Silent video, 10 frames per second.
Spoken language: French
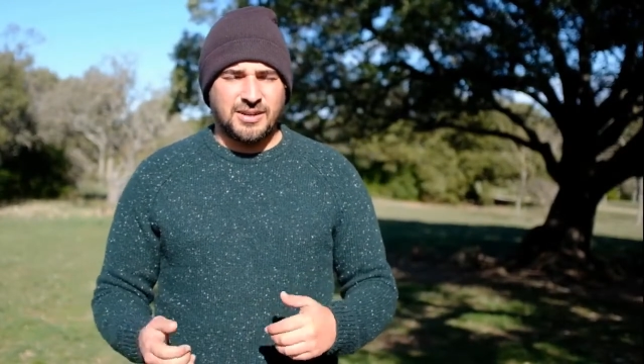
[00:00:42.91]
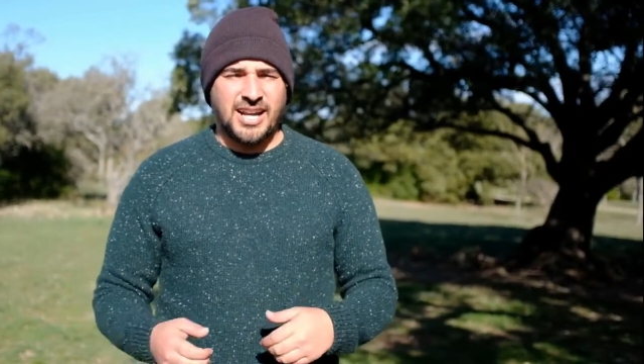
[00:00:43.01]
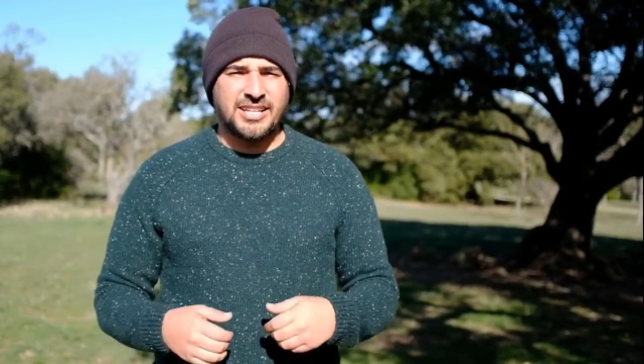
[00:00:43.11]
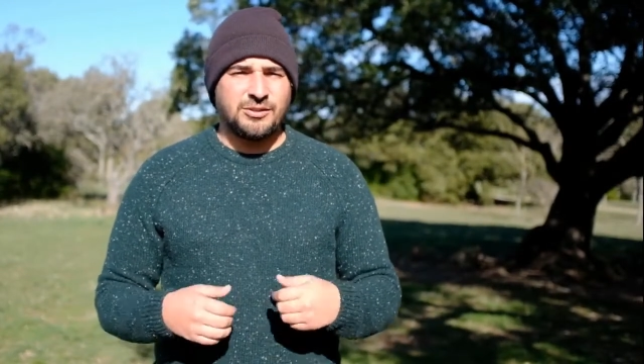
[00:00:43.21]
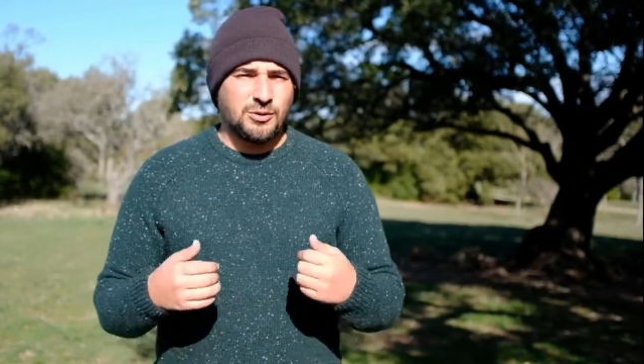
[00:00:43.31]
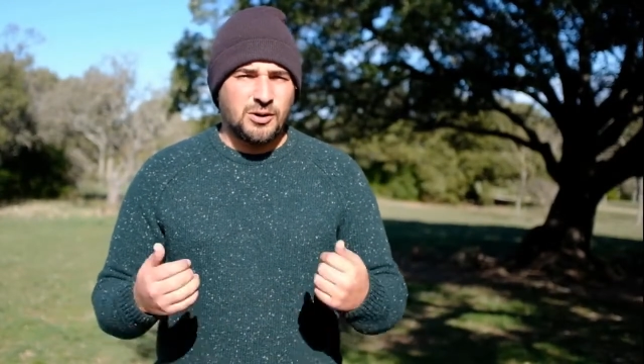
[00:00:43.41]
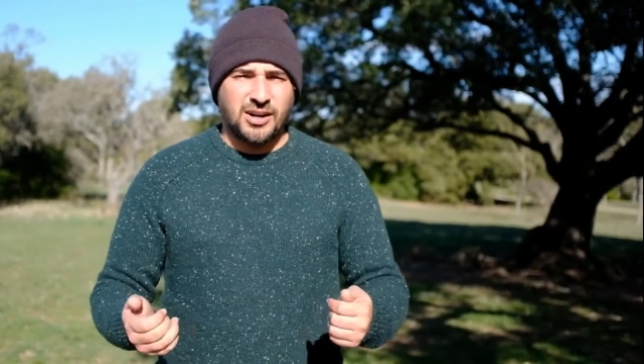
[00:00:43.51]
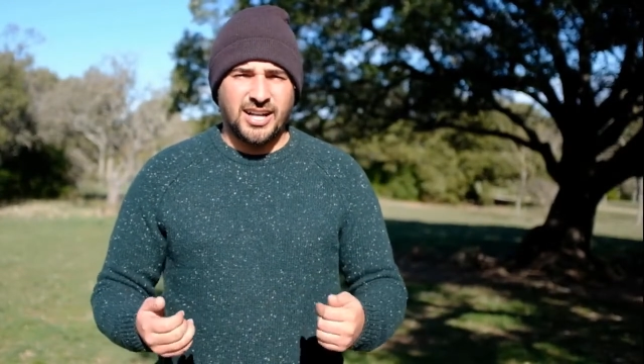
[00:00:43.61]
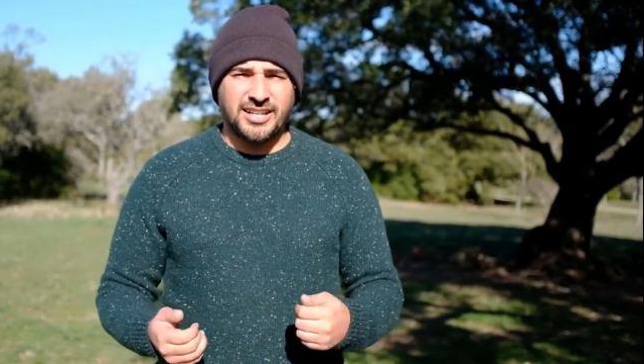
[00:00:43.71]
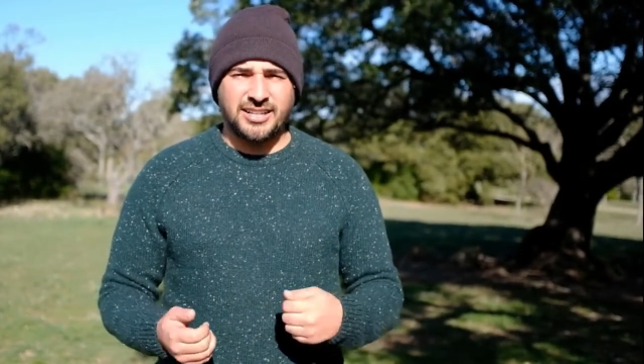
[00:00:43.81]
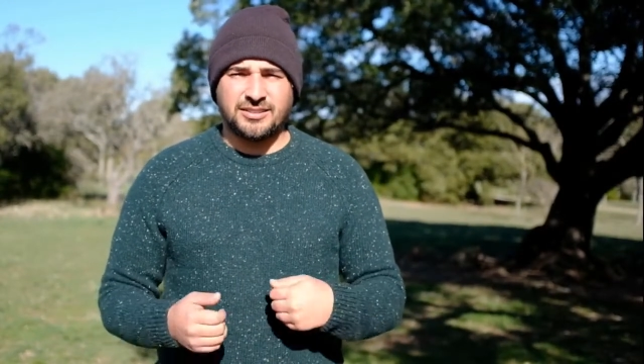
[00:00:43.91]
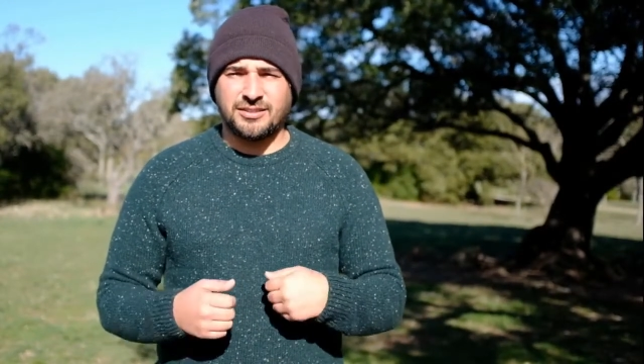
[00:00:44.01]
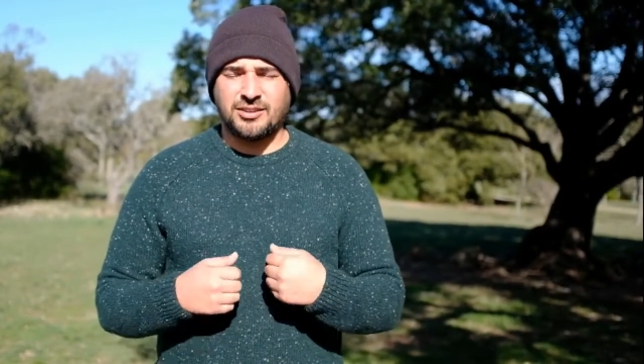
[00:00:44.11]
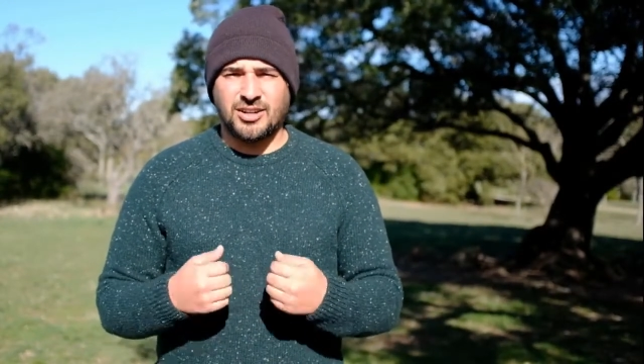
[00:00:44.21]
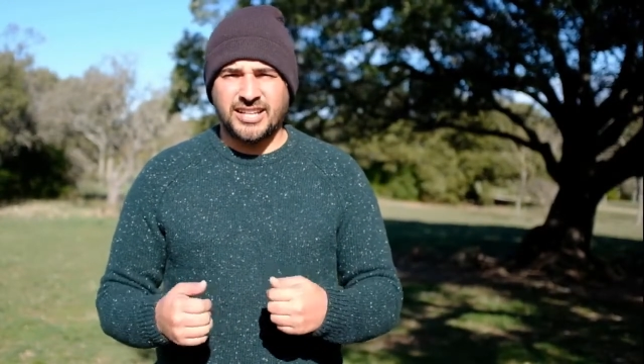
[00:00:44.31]
aller dehors, aller euh,
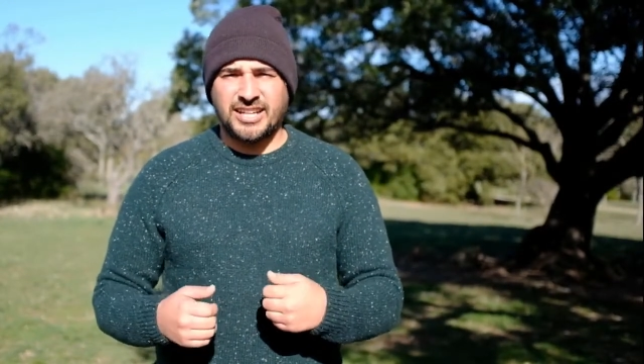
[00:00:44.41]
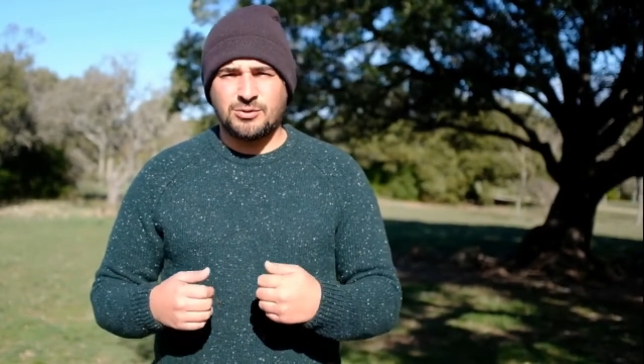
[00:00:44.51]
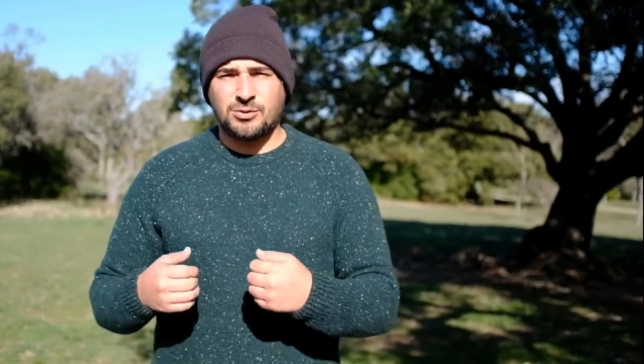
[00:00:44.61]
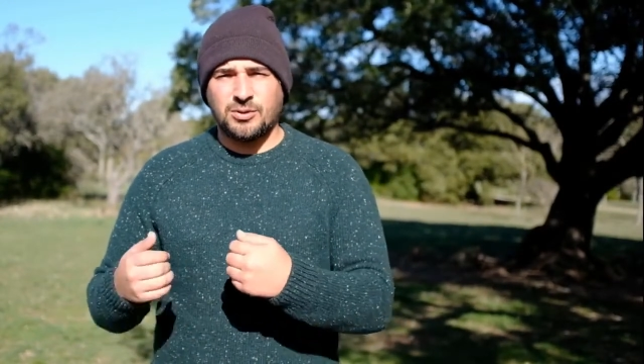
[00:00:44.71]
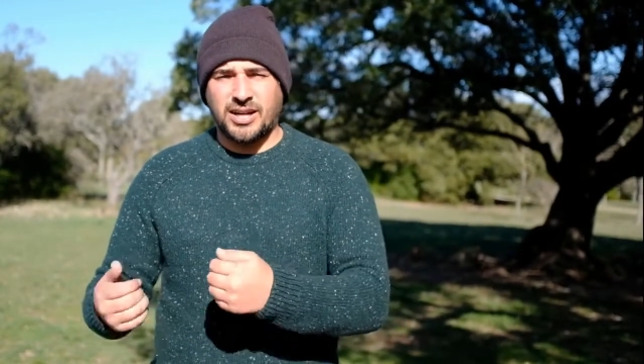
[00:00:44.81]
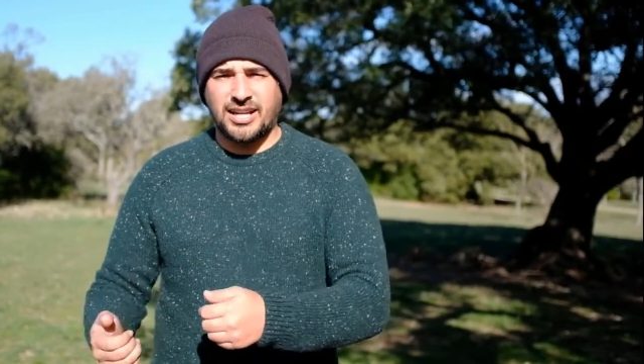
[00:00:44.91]
dans la nature,